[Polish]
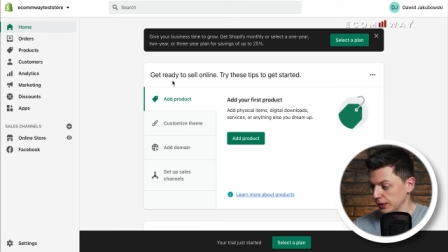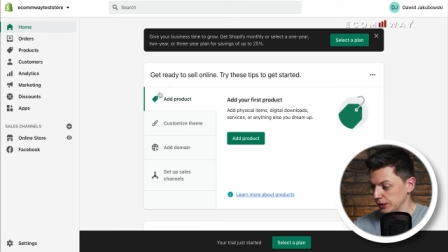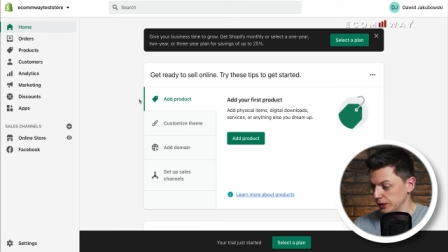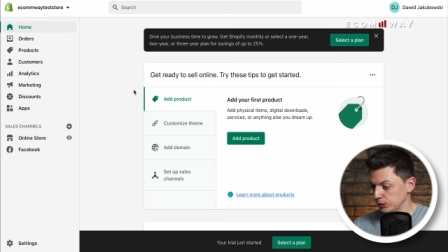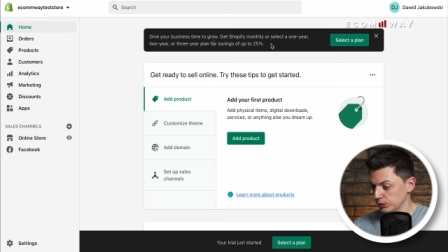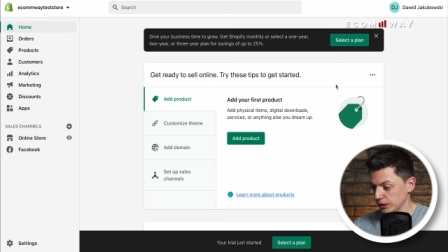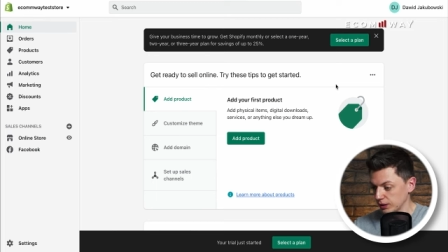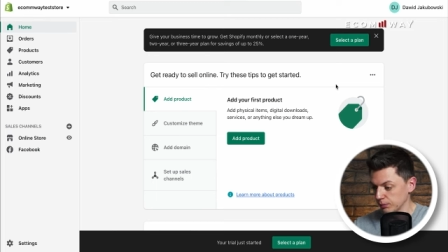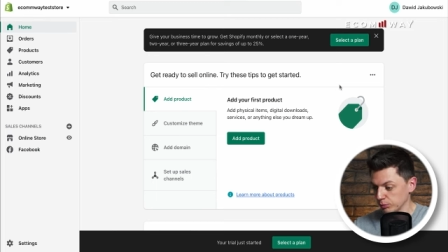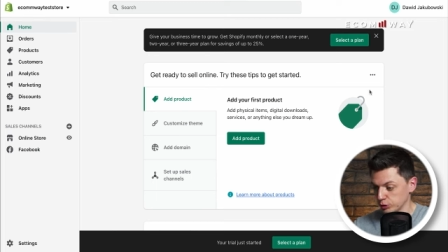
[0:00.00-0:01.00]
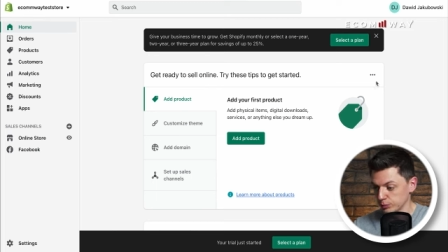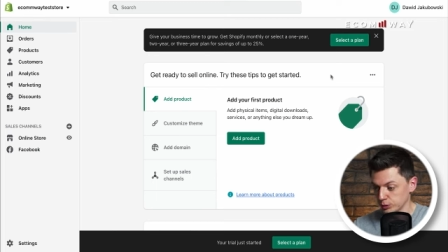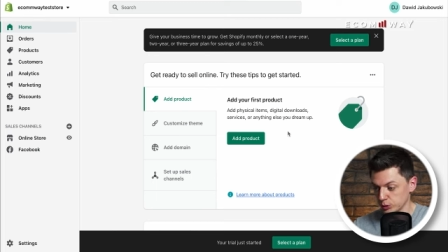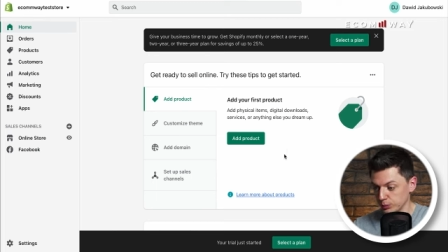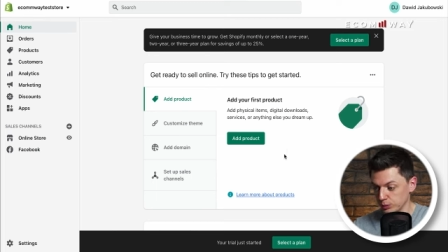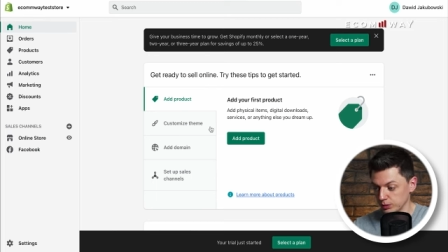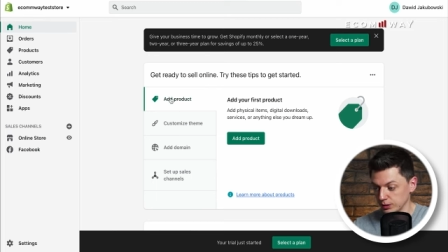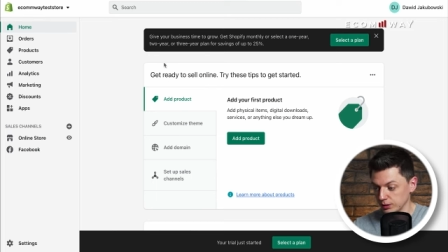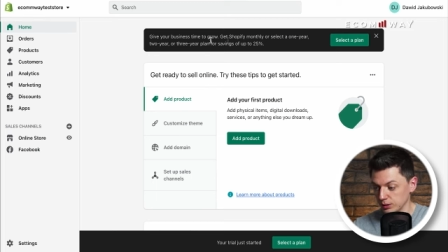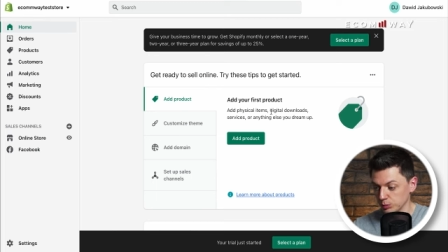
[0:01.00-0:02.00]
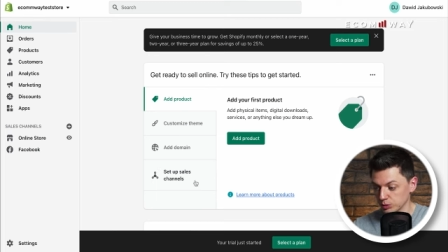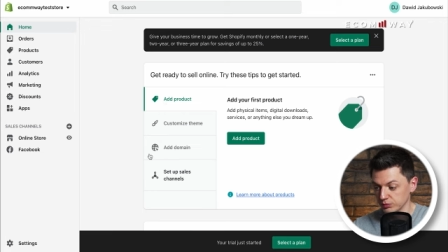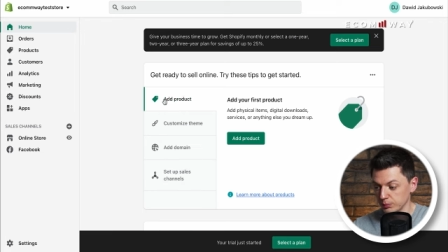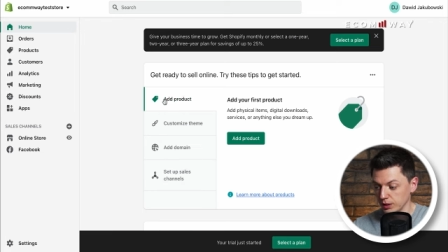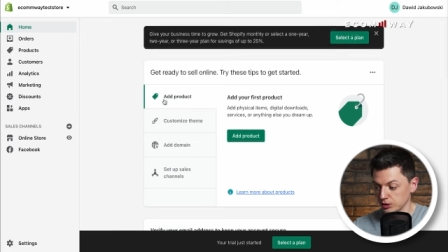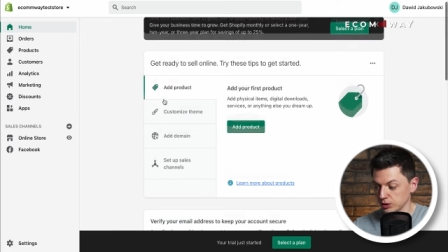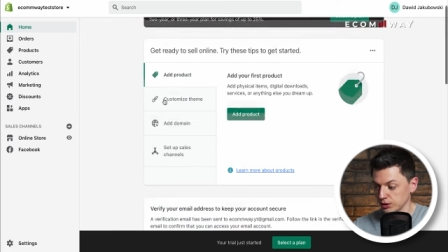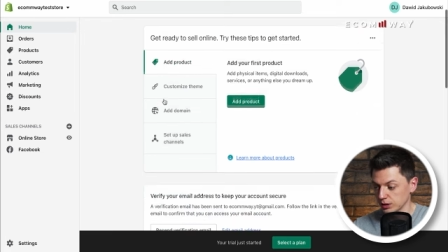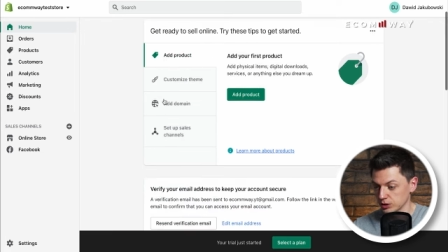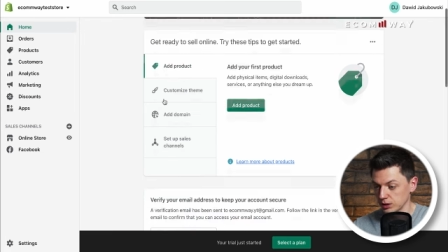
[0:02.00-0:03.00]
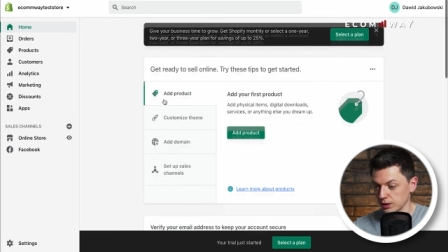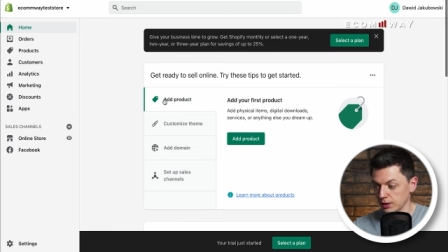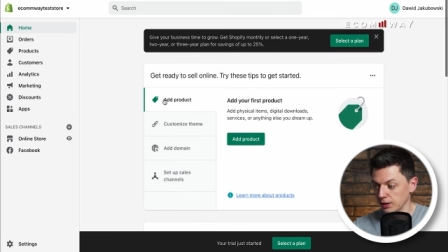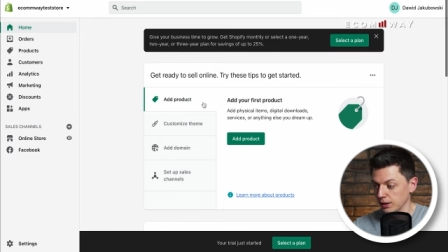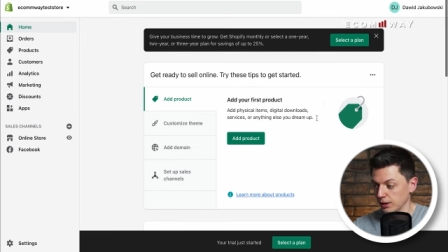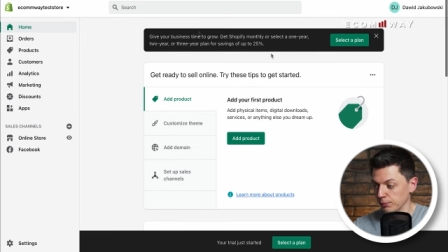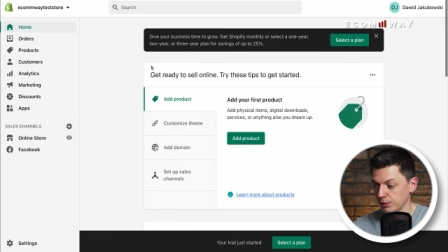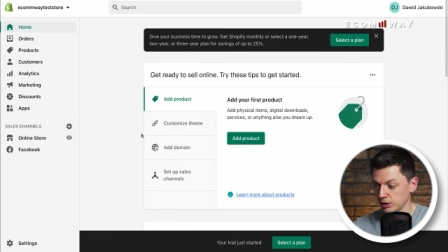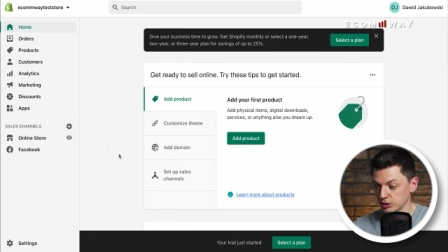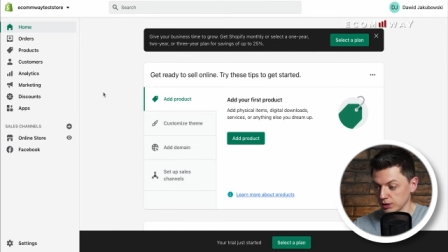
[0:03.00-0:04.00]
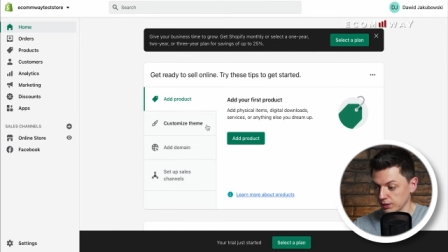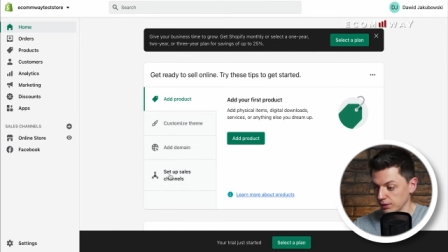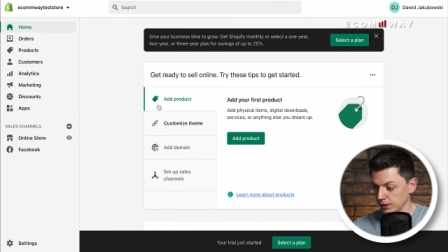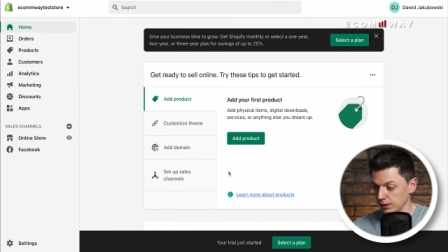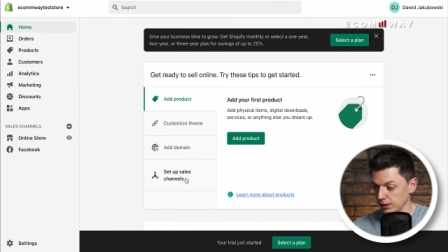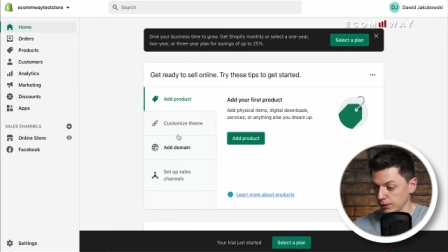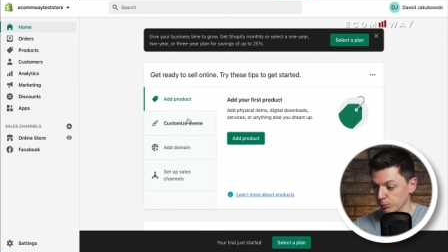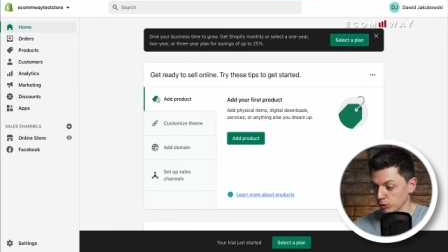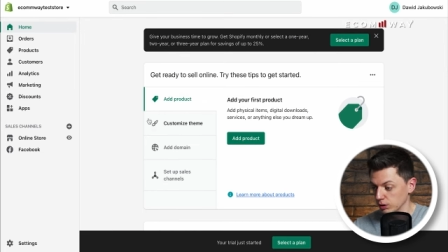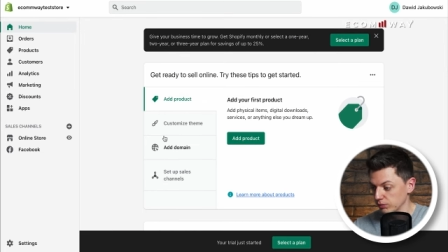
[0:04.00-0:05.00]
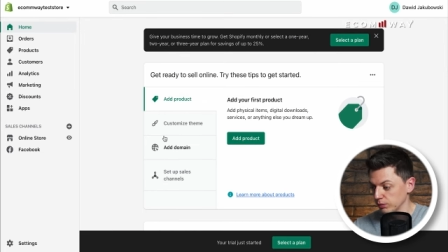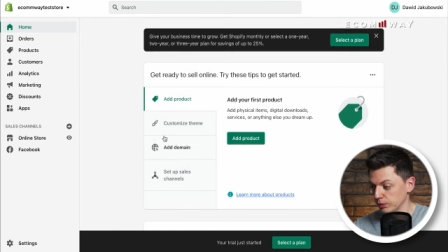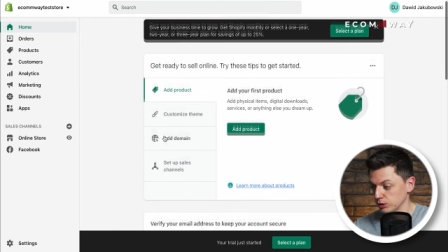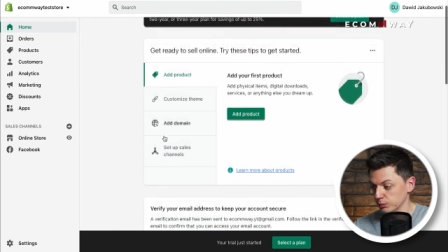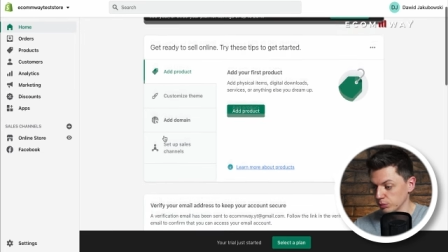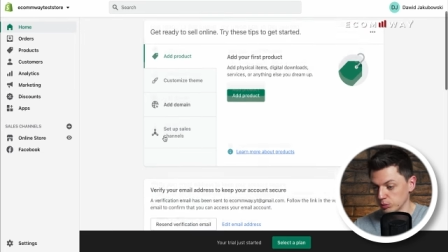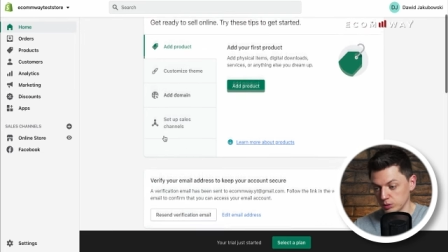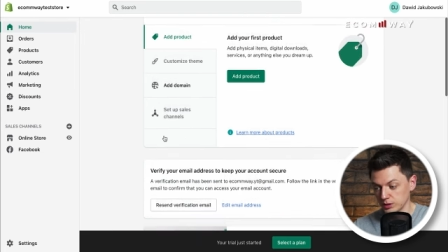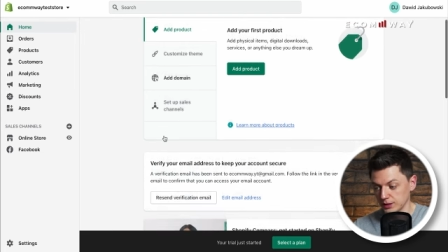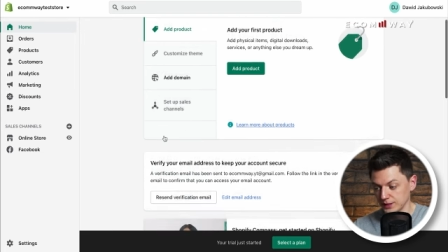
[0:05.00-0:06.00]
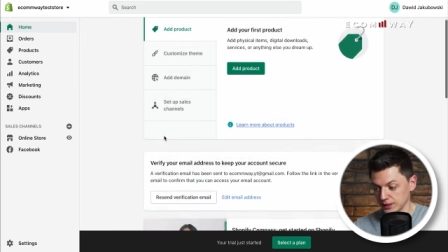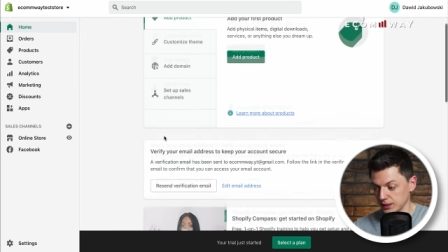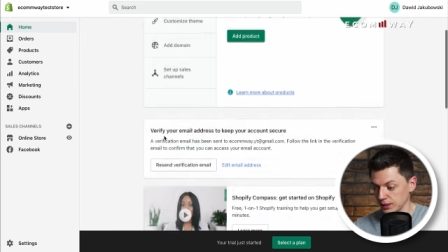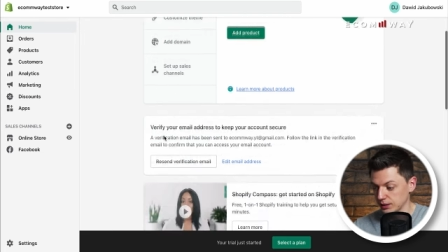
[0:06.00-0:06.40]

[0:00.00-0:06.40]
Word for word: i tutaj możemy sobie tutaj e, już wybrać nasze pierwsze E, motywy, pierwsze produkty i tak dalej.